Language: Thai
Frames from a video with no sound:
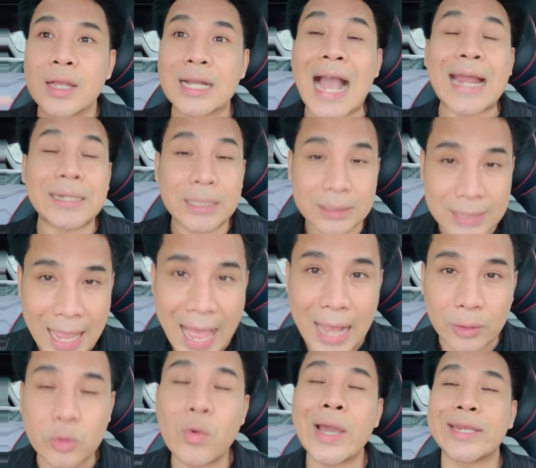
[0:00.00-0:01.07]
การเดินทาง
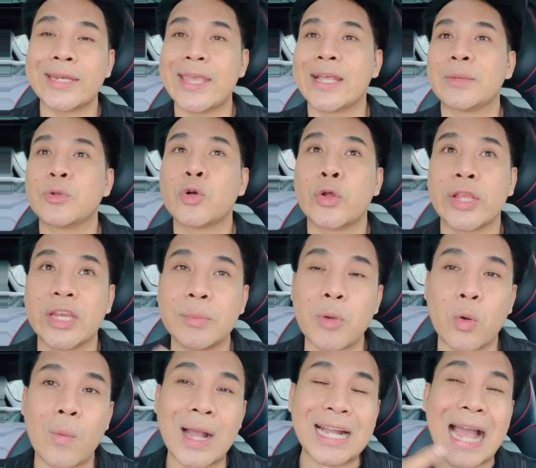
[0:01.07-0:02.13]
ด้วยนั่นเองครับทุกคนอย่างที่บ
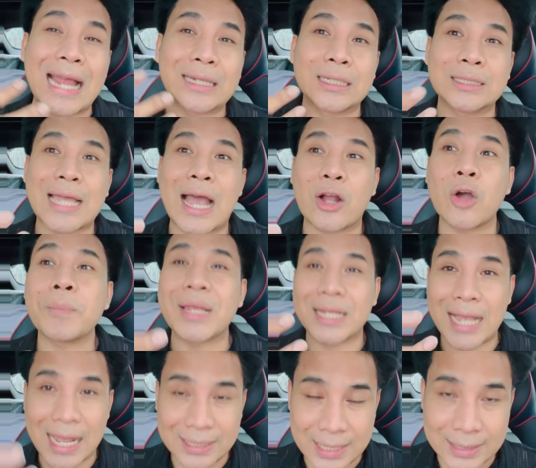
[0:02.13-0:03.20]
อกว่าการเดินทางก็เป็น
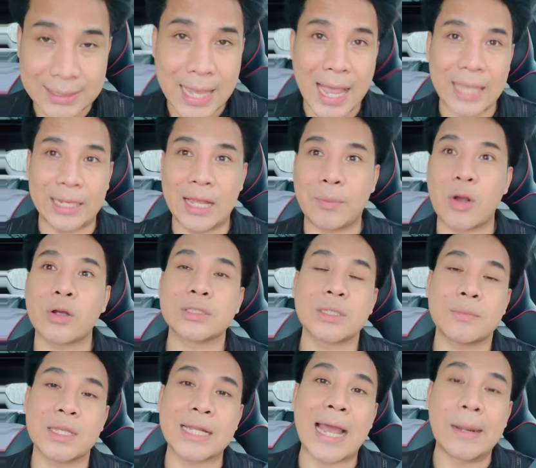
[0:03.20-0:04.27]
ค่าใช้จ่ายนะครับเขาก็จะ
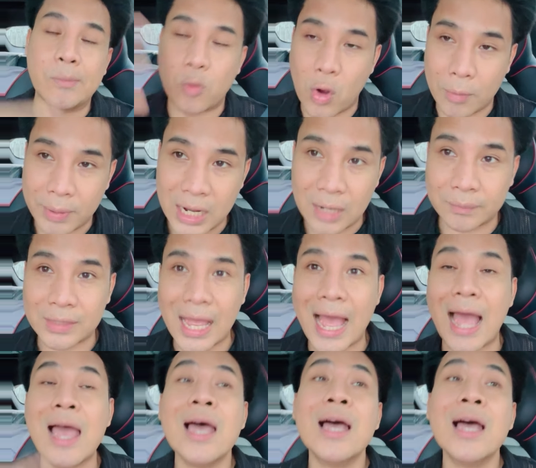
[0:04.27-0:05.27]
มีการบวกเพิ่มถ้า